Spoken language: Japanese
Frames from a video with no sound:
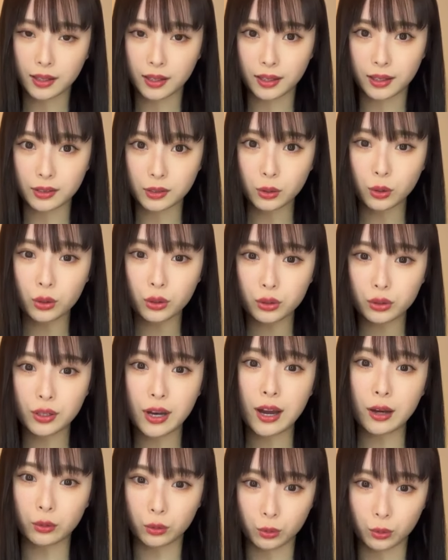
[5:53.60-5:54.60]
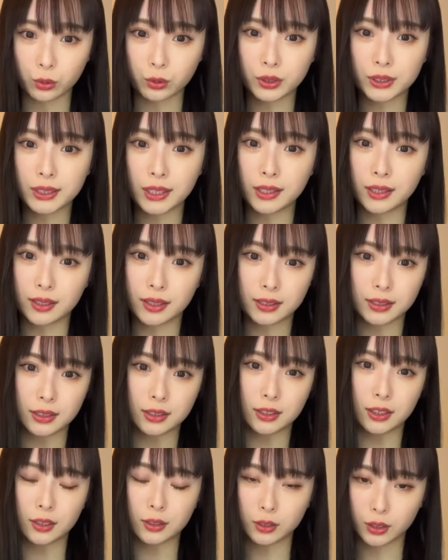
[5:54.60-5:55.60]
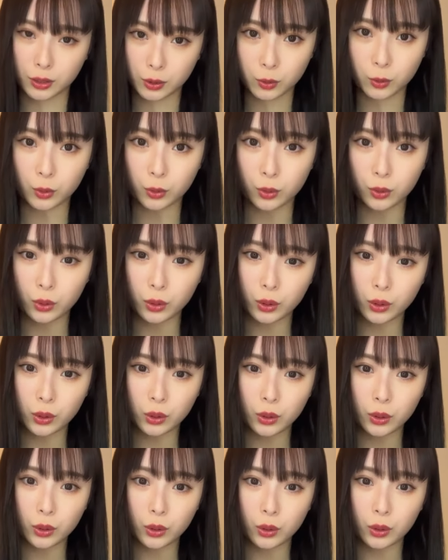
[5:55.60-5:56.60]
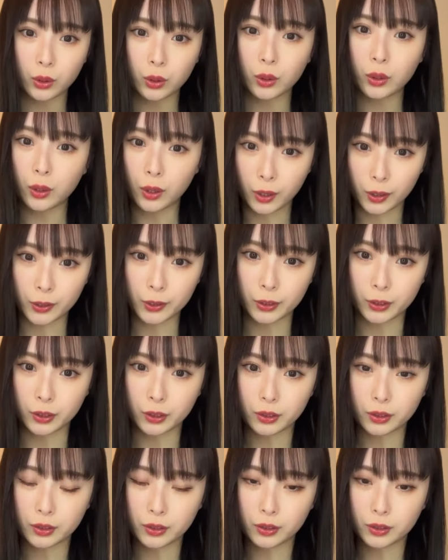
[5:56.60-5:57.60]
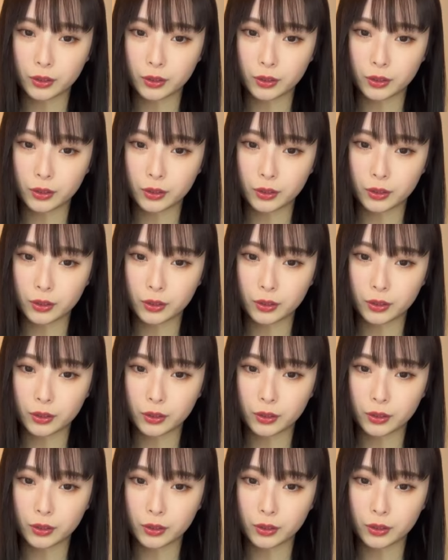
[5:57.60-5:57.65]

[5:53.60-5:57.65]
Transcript: なんかソールドアウトしてたらしいんですけどはい